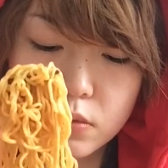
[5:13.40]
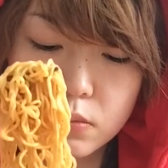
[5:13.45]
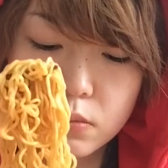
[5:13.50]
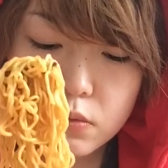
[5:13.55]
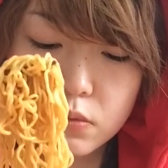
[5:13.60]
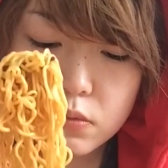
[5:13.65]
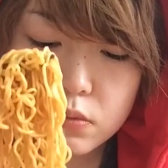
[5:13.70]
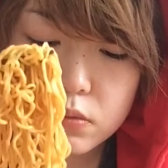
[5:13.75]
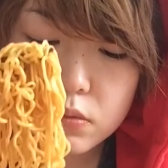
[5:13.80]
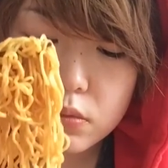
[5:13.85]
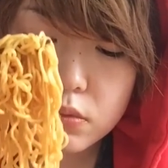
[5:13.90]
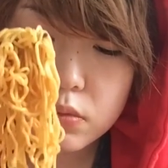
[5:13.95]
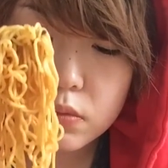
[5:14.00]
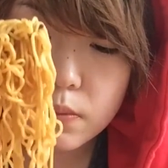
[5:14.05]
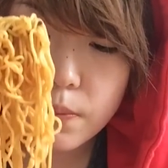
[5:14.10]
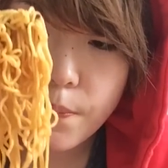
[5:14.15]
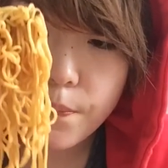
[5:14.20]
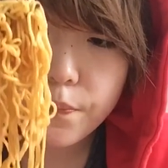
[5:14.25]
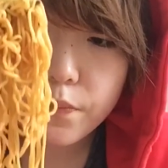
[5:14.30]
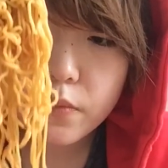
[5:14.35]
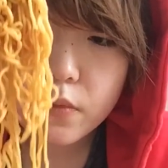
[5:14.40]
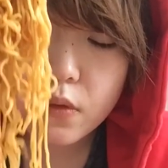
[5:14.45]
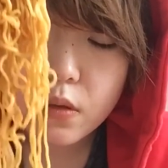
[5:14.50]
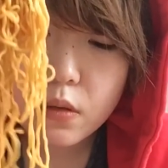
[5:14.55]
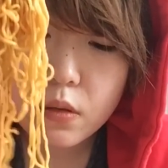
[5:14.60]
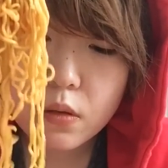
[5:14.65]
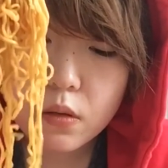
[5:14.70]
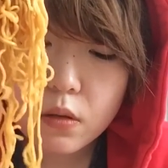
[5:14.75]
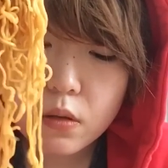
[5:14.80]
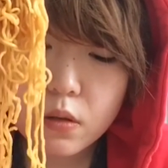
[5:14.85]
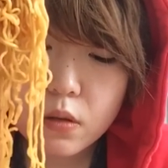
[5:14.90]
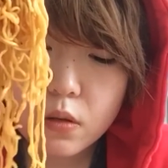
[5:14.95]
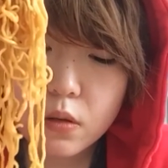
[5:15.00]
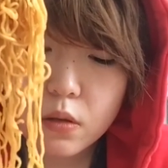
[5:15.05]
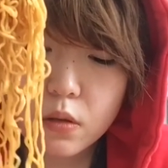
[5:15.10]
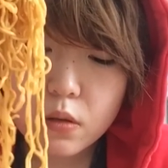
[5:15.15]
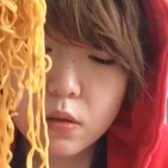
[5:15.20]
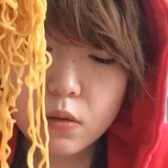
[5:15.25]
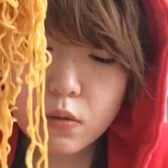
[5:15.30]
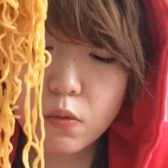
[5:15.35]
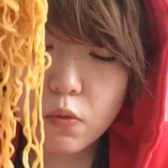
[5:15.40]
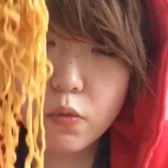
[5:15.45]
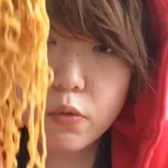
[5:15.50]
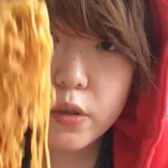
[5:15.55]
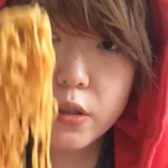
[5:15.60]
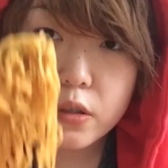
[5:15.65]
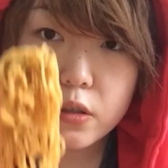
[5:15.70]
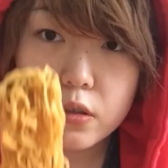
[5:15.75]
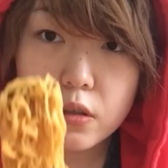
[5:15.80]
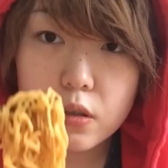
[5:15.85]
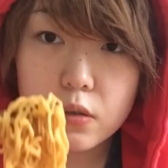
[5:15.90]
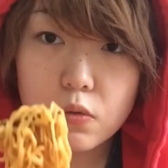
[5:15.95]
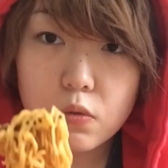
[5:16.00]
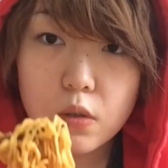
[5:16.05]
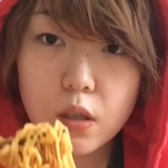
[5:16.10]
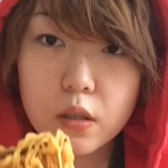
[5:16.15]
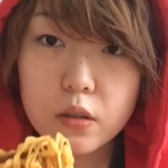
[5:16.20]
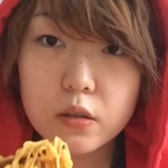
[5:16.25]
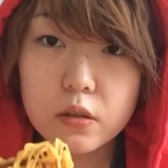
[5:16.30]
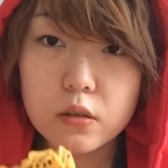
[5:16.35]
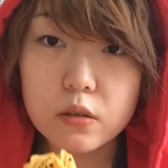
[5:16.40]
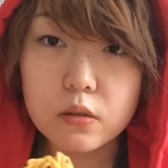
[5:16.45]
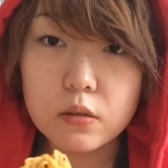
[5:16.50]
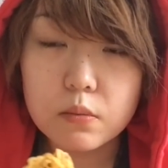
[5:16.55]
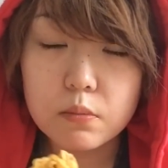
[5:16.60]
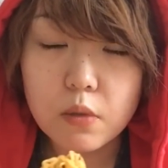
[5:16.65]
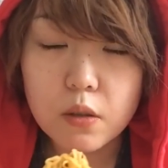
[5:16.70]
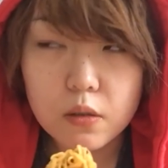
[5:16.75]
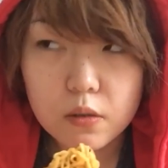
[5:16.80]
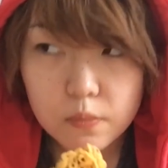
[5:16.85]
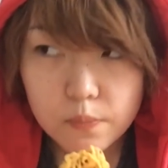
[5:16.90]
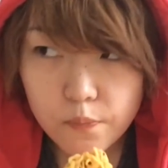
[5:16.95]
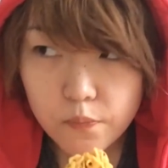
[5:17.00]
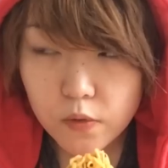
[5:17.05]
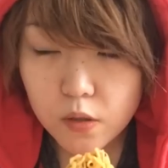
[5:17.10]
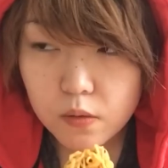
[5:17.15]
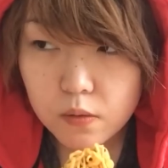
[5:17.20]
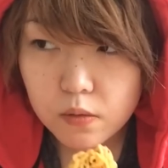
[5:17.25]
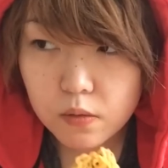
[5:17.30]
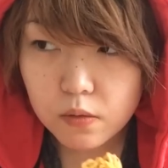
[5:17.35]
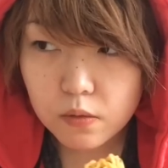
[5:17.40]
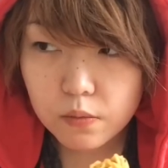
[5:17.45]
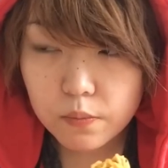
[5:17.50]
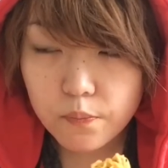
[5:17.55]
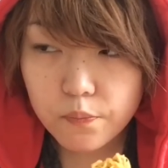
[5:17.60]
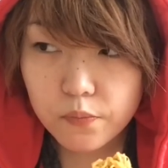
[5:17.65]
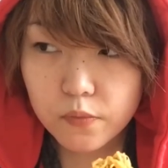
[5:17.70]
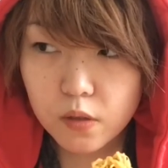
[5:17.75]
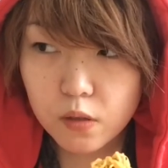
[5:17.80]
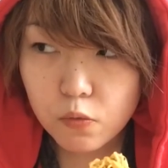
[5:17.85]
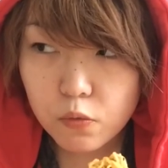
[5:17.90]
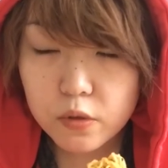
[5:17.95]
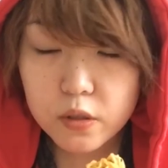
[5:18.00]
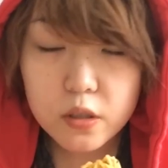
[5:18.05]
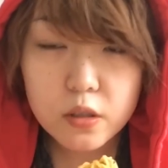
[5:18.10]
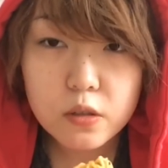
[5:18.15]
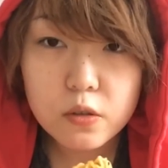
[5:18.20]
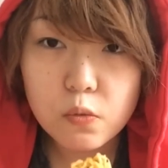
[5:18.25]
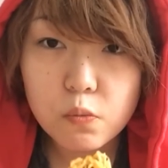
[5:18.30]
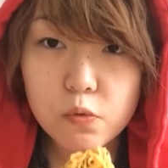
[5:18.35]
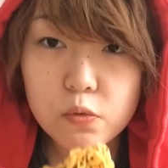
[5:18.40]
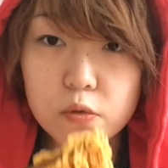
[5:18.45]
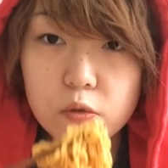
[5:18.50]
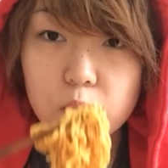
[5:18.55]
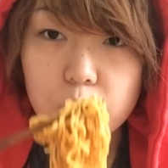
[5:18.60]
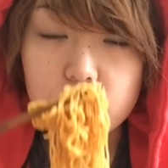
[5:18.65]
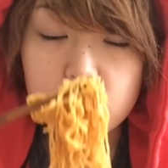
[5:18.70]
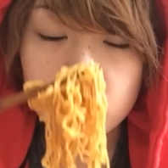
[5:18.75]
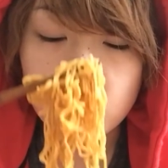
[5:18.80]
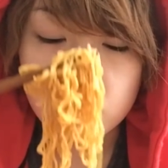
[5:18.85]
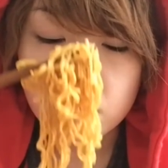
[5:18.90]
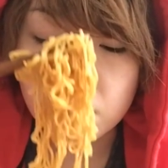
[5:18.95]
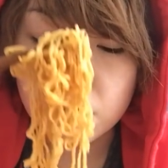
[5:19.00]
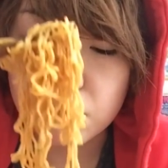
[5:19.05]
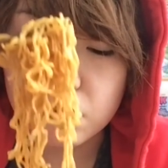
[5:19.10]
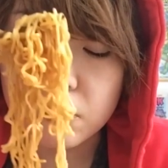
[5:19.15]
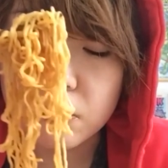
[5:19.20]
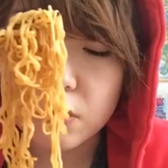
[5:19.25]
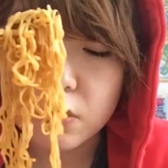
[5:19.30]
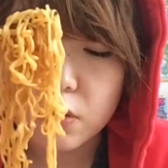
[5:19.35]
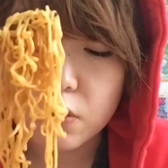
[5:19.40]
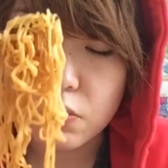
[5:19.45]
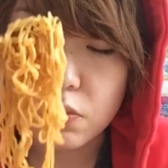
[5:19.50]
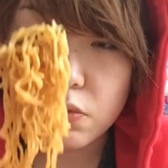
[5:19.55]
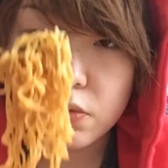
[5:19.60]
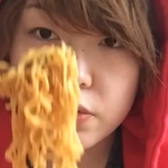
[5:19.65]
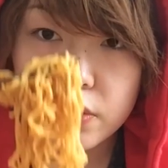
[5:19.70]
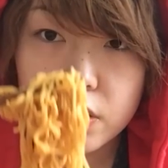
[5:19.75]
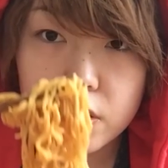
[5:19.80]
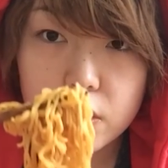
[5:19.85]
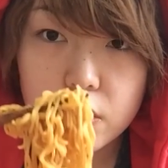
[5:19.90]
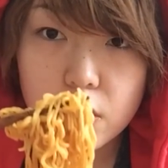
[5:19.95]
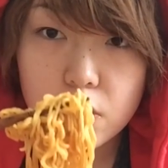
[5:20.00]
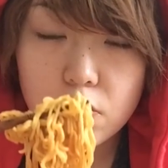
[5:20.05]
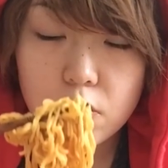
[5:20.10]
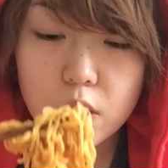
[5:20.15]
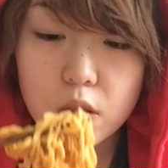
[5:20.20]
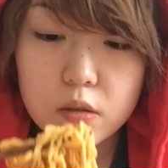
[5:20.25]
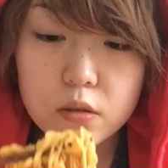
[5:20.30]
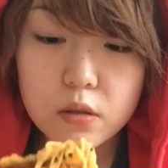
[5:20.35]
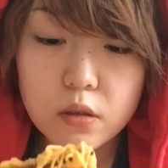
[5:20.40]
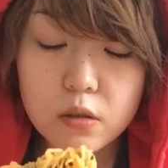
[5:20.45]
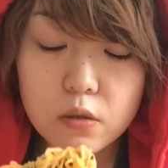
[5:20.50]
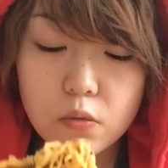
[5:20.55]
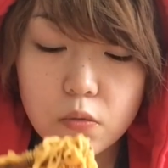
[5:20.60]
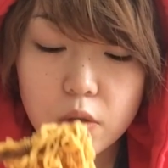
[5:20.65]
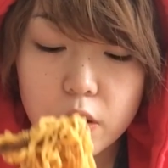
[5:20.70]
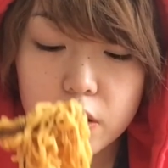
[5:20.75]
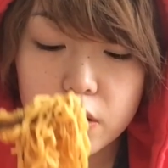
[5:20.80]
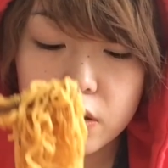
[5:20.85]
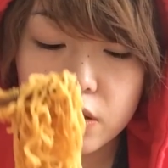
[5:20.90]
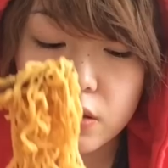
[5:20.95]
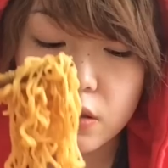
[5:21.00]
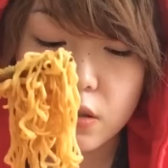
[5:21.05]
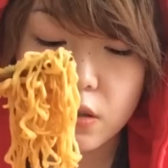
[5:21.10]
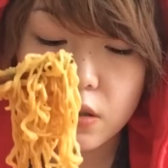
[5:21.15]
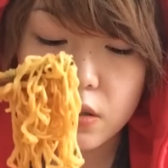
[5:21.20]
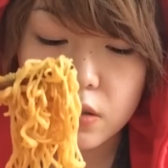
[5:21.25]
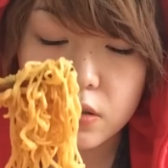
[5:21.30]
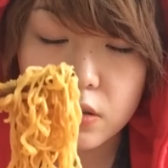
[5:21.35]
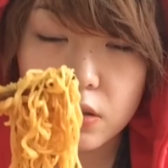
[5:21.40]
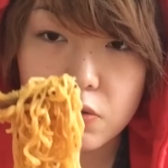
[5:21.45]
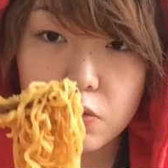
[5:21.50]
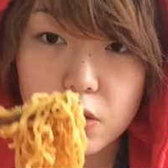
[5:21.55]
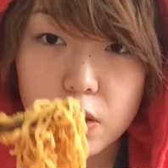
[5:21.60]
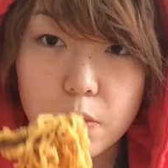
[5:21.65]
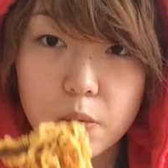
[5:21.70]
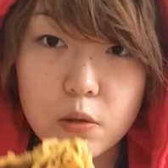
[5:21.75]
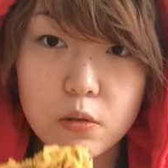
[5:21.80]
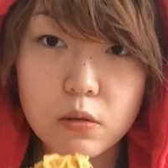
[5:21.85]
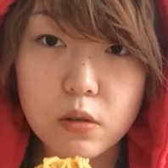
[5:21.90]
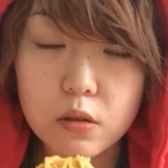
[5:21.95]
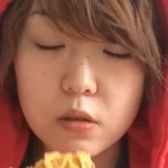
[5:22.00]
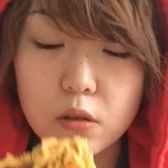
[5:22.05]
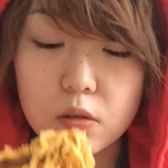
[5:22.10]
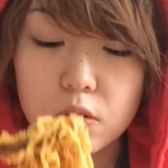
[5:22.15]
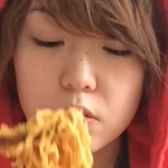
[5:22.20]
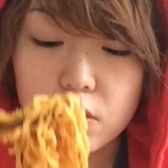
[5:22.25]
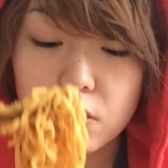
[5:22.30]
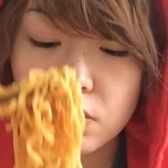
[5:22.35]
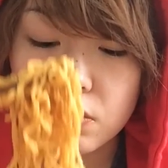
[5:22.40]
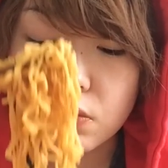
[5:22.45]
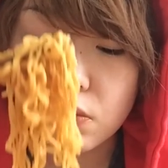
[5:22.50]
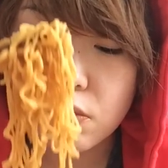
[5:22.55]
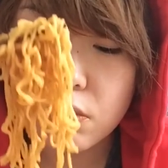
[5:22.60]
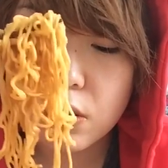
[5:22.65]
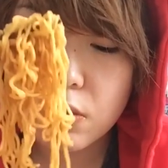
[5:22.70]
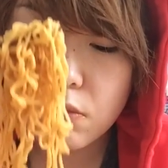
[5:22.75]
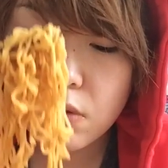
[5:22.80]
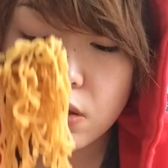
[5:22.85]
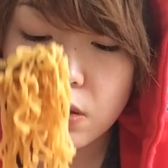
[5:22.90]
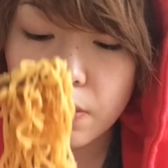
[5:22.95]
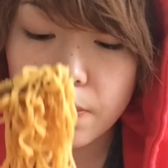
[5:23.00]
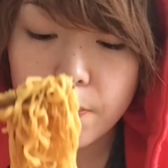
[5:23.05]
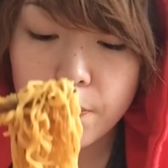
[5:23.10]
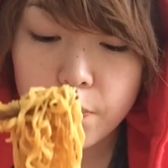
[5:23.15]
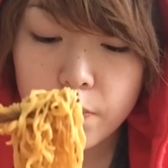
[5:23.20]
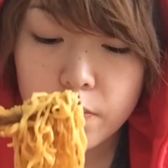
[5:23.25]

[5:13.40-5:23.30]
もうほんと美味しさ度外視まあ美味しいって思う人もいるかと思うんですけど美味しさを完全度外視した辛さのレベルだったんですけどこれは